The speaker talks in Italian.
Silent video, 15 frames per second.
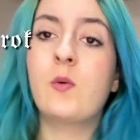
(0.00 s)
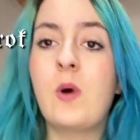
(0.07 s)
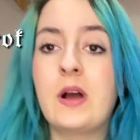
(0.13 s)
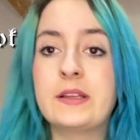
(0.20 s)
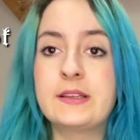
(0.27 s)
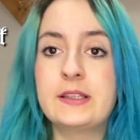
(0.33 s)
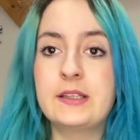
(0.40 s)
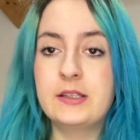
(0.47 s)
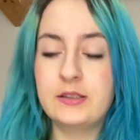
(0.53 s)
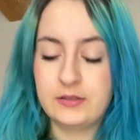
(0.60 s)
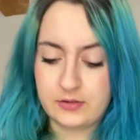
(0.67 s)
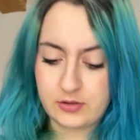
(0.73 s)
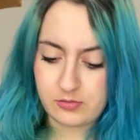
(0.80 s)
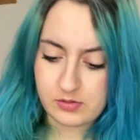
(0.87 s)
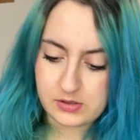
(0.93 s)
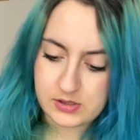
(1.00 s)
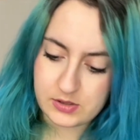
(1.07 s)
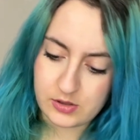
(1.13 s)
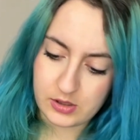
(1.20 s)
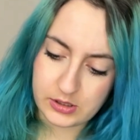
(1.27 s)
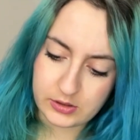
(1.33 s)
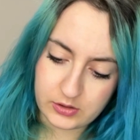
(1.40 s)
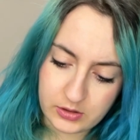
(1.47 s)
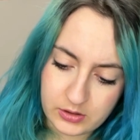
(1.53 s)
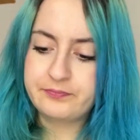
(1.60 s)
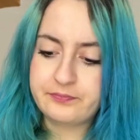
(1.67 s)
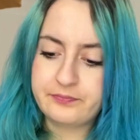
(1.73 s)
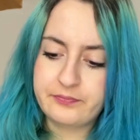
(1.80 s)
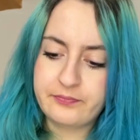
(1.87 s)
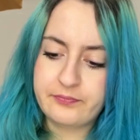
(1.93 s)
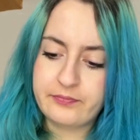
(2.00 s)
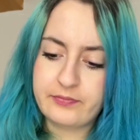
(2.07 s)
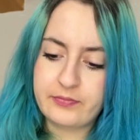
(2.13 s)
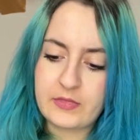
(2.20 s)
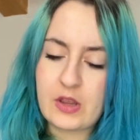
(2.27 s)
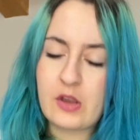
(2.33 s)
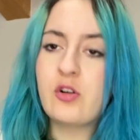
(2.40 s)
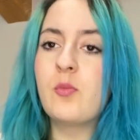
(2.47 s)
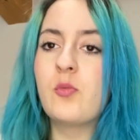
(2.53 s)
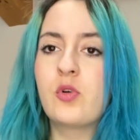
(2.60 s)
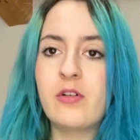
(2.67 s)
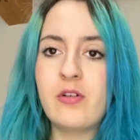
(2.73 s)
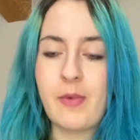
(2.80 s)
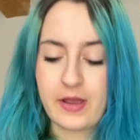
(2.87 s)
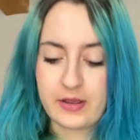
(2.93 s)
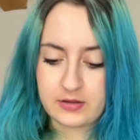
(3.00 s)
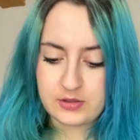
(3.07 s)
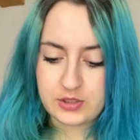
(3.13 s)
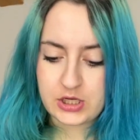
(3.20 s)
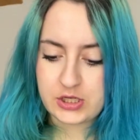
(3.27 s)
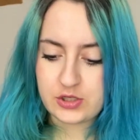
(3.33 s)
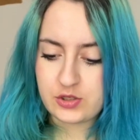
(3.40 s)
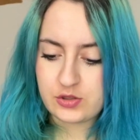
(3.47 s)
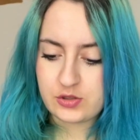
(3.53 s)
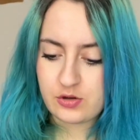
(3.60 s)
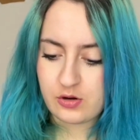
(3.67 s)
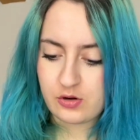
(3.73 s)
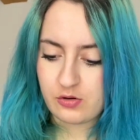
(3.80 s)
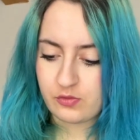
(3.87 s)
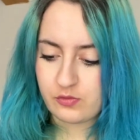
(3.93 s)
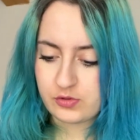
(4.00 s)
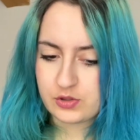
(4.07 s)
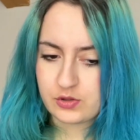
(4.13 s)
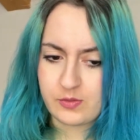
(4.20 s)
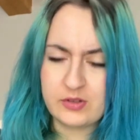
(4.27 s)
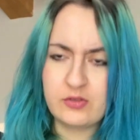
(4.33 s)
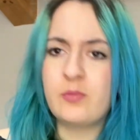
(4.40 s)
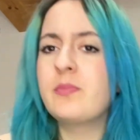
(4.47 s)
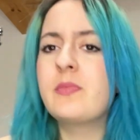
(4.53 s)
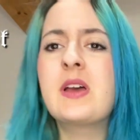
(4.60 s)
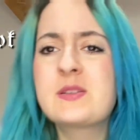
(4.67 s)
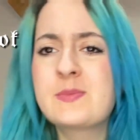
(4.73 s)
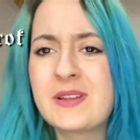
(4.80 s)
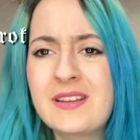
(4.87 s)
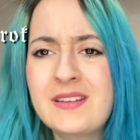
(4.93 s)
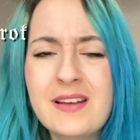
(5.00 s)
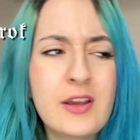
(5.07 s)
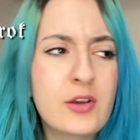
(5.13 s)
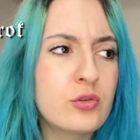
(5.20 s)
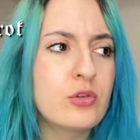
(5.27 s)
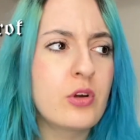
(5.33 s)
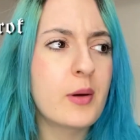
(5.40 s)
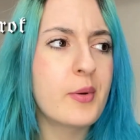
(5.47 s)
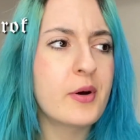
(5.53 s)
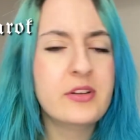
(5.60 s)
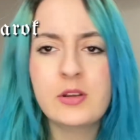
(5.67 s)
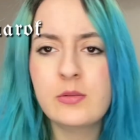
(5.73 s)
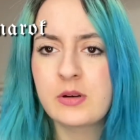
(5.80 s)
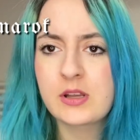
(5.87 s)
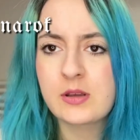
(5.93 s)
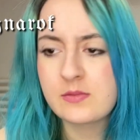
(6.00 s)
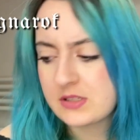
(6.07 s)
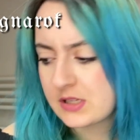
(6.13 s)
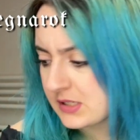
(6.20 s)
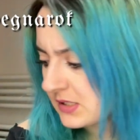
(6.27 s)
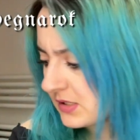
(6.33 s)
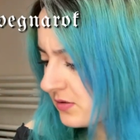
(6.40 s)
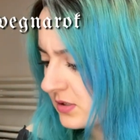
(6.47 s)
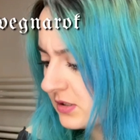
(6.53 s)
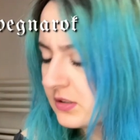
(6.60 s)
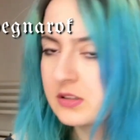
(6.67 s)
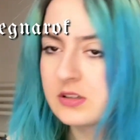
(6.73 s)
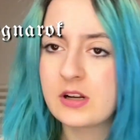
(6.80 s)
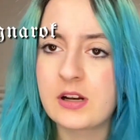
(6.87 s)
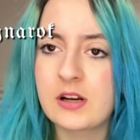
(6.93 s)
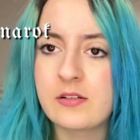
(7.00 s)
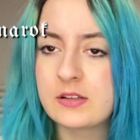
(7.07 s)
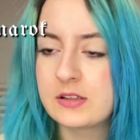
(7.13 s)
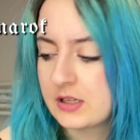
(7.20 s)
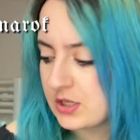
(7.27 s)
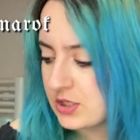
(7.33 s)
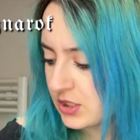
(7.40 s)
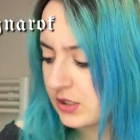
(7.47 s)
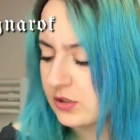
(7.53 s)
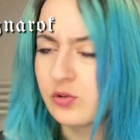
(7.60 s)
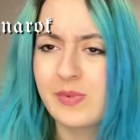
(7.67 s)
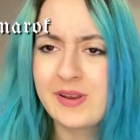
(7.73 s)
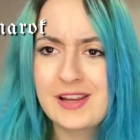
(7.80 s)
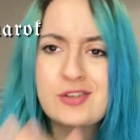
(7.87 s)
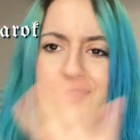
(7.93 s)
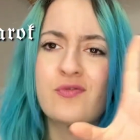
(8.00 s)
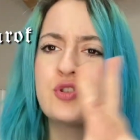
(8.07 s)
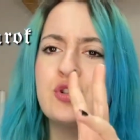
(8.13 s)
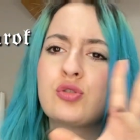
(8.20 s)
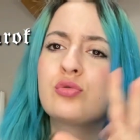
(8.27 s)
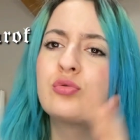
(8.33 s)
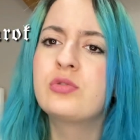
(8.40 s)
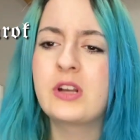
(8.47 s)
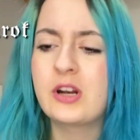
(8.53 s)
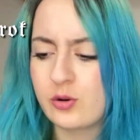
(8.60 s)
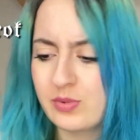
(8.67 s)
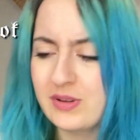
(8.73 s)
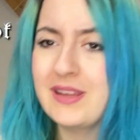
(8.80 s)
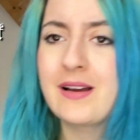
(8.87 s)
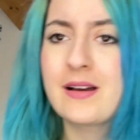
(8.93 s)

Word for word: guanti come al solito mm, comunque vabbè già che ci sono in questo momento aspettate chiudo la porta perché mi sa che sono sentite la lavatrice che domenica sto facendo tutte le robe di